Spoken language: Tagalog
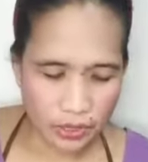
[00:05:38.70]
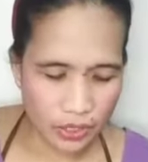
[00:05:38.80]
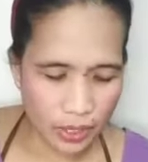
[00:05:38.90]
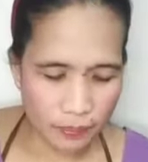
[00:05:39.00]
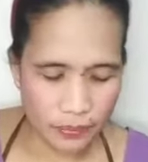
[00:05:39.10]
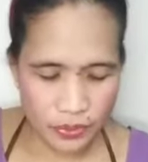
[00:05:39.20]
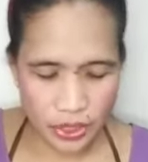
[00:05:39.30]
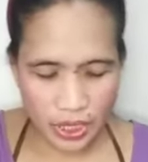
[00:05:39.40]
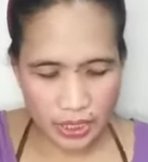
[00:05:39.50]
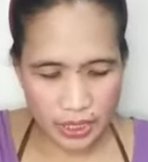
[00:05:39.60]
Eto na po
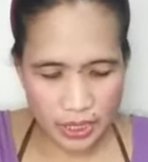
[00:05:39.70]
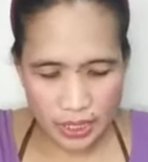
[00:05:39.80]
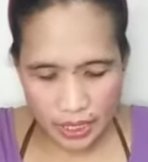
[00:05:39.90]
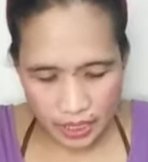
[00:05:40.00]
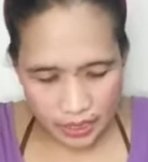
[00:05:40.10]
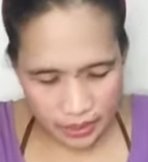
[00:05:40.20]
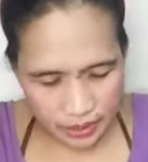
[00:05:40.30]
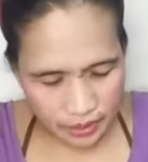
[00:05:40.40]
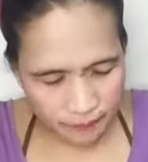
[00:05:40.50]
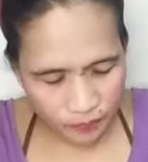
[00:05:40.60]
siya,
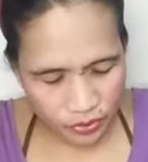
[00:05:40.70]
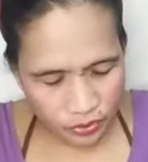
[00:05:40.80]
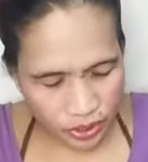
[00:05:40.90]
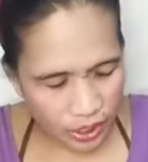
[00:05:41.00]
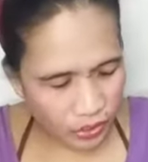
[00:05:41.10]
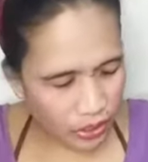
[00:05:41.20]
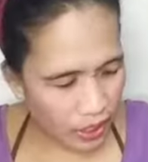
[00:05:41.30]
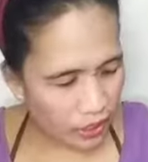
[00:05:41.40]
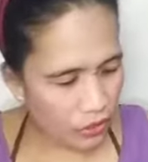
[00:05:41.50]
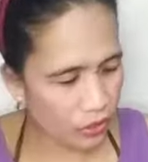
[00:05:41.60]
guys. Thank you,
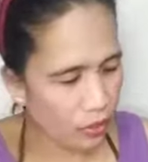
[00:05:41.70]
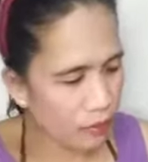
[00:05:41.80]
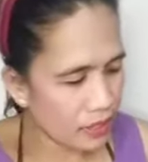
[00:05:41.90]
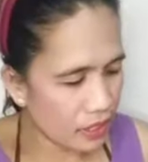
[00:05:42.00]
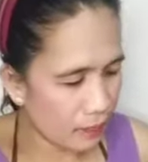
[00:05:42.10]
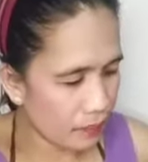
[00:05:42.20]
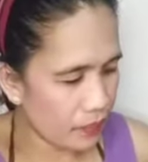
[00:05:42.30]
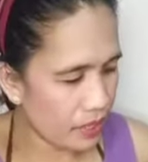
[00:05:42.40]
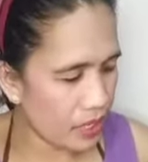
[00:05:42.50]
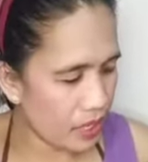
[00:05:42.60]
thank you so much sa
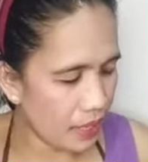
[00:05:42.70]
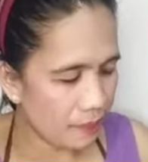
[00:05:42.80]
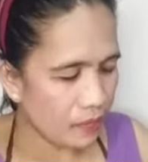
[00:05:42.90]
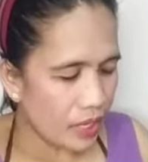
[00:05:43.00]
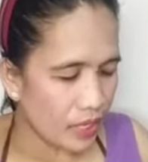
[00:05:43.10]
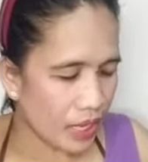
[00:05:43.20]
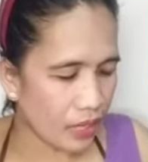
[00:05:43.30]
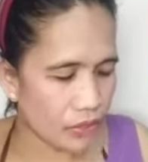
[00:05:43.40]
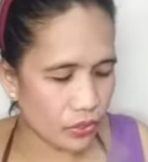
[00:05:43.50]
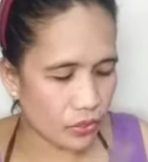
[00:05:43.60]
free. Kaya
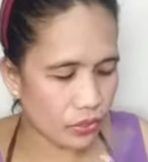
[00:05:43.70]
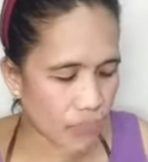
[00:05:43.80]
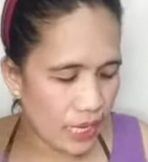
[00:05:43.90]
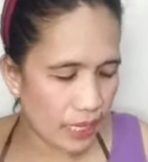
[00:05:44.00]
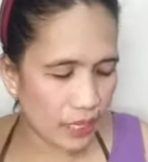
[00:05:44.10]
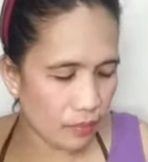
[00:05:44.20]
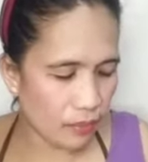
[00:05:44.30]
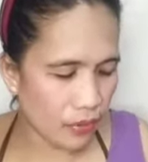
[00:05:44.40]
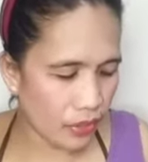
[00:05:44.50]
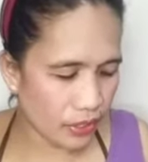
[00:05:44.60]
gusto, gusto ko lagi
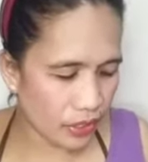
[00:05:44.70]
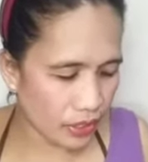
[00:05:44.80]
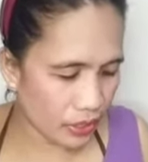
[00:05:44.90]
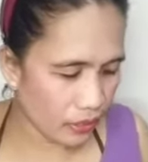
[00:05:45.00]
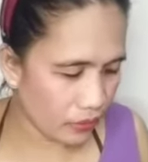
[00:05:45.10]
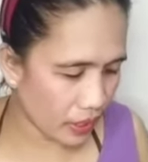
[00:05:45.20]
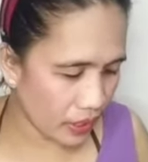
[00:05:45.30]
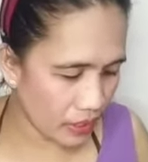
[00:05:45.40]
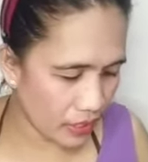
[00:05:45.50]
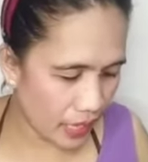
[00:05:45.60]
umu-order dito eh,
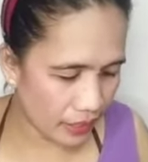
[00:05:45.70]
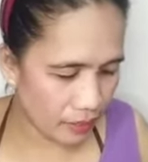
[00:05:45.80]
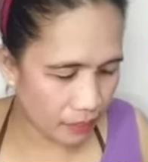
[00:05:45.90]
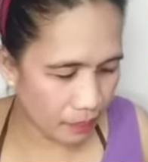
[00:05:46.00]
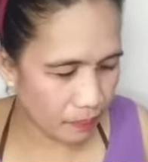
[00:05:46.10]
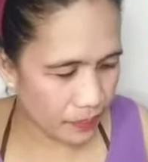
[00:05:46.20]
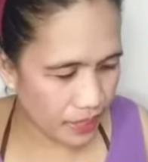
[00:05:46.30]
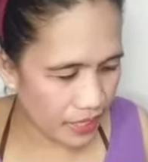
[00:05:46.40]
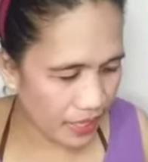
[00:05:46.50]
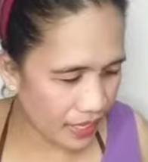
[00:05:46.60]
kasi laging may
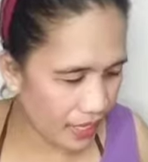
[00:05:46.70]
free.